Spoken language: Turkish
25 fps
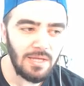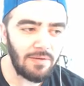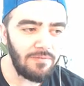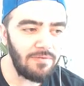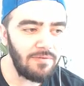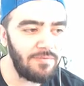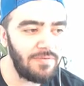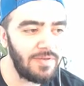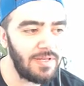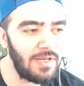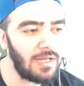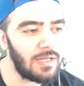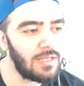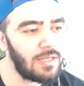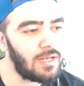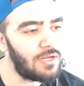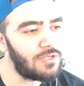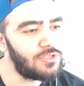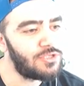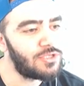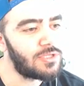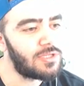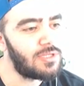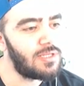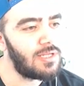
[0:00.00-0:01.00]
Tabi Villa yine
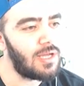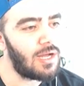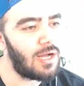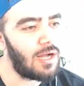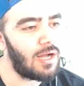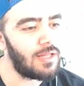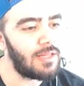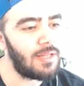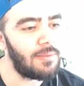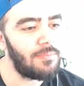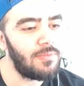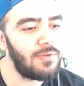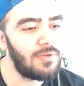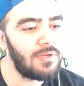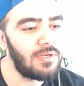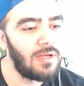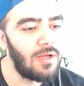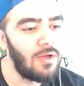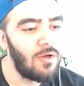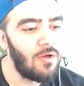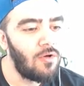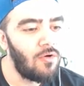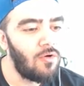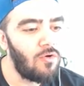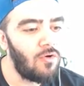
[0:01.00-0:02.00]
çıktı ya. Adam
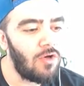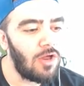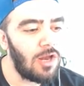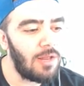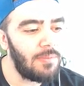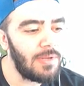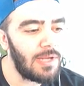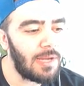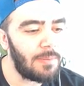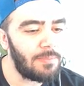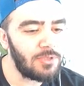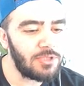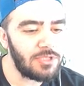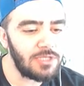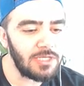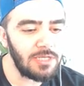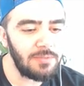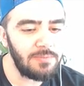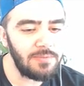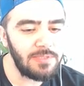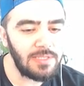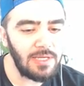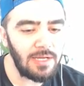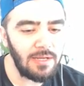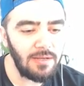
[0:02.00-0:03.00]
öyle bir yapıştı
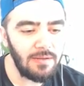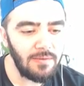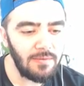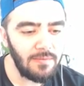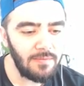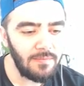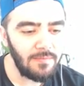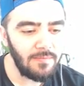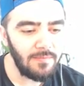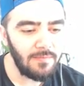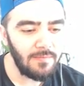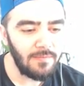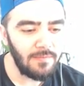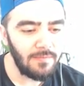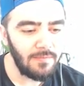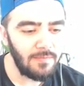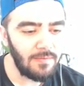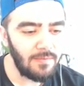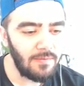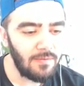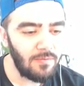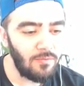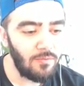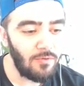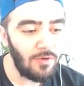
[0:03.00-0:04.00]
ki bize.
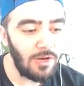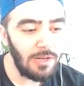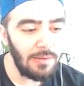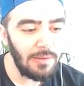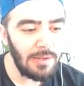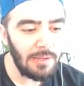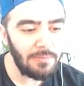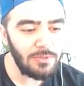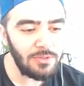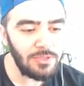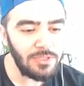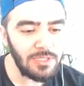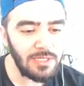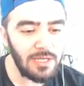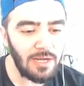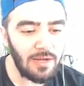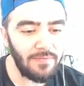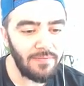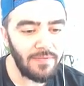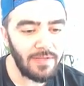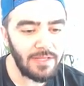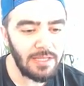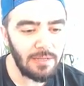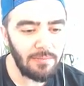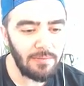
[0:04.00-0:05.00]
Öyle bir yapıştı ki
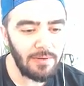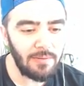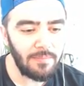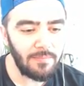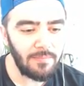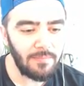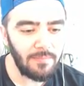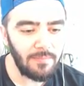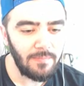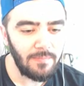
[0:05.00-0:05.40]
anlatamam.